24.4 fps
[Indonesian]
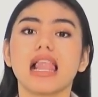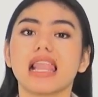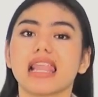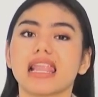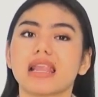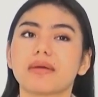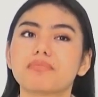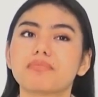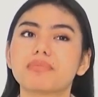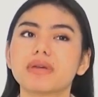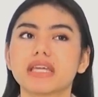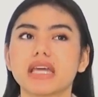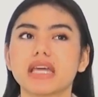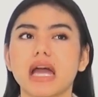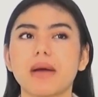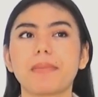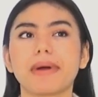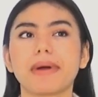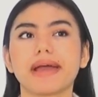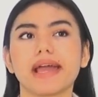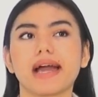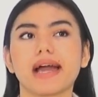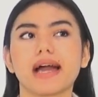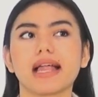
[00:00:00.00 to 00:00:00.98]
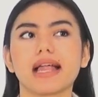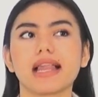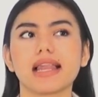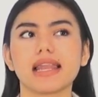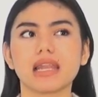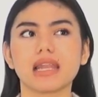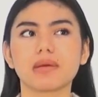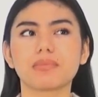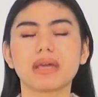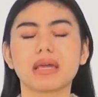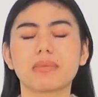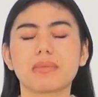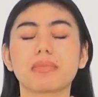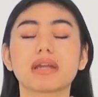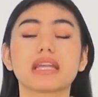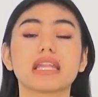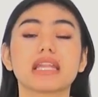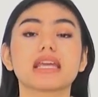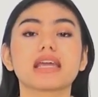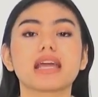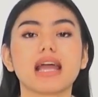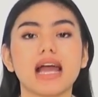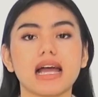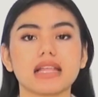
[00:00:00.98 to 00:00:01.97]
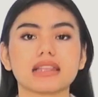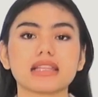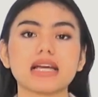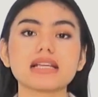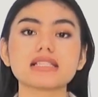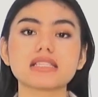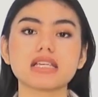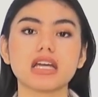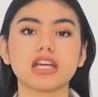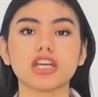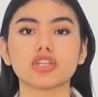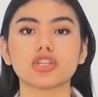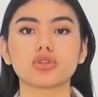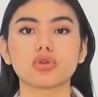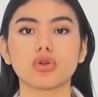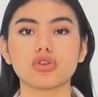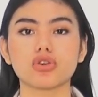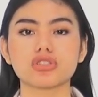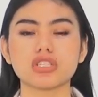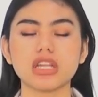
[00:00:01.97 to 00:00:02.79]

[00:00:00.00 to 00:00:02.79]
lebih apa ya, lebih meningkat aja gitu loh.